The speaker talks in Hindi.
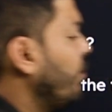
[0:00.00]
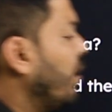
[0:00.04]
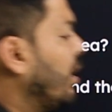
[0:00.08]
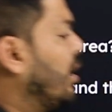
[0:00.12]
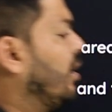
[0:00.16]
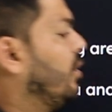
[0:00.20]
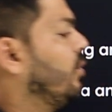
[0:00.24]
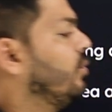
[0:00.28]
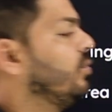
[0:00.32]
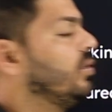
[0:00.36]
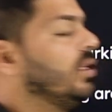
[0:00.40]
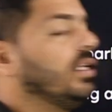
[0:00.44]

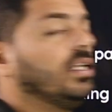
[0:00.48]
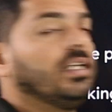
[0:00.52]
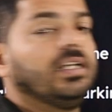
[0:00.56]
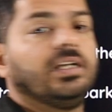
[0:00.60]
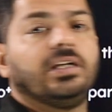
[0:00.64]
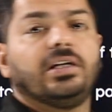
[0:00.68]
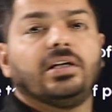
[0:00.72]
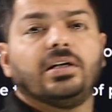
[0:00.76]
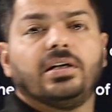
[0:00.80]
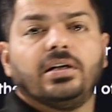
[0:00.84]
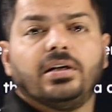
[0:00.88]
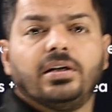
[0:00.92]
वैल्यू
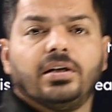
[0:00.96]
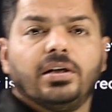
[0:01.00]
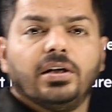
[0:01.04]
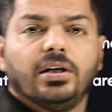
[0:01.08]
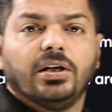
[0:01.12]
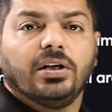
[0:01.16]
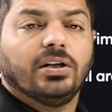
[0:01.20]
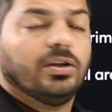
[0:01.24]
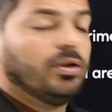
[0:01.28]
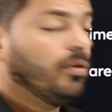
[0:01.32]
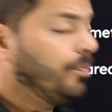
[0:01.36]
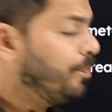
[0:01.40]
देनी है
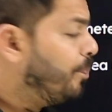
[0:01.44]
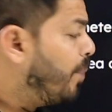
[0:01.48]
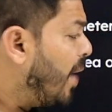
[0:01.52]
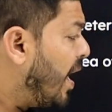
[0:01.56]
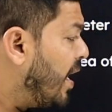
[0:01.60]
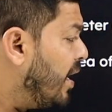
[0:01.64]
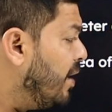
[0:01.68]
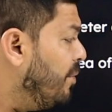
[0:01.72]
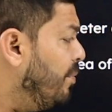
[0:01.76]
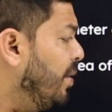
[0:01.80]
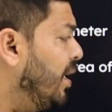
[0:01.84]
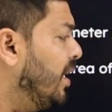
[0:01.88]
तो
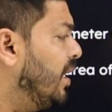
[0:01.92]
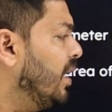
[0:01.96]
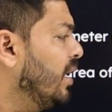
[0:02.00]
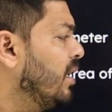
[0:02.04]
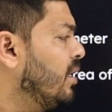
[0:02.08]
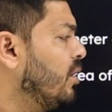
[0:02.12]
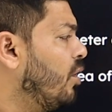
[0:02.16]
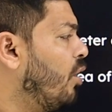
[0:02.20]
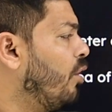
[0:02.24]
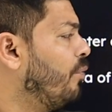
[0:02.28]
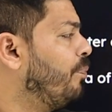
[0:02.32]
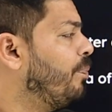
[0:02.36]

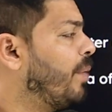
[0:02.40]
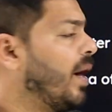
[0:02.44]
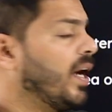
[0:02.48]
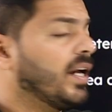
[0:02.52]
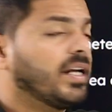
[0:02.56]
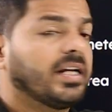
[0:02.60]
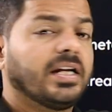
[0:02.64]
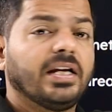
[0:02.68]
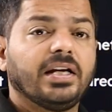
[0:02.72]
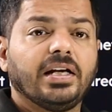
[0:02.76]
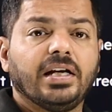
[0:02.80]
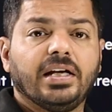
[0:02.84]
पेरीमीटर ऑफ
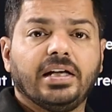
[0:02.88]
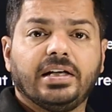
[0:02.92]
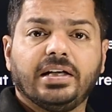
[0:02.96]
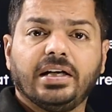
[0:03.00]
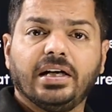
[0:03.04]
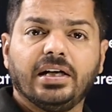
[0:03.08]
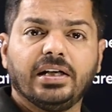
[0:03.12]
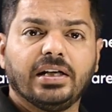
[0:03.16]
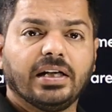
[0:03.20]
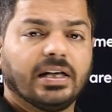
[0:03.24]
पार्किंग एरिया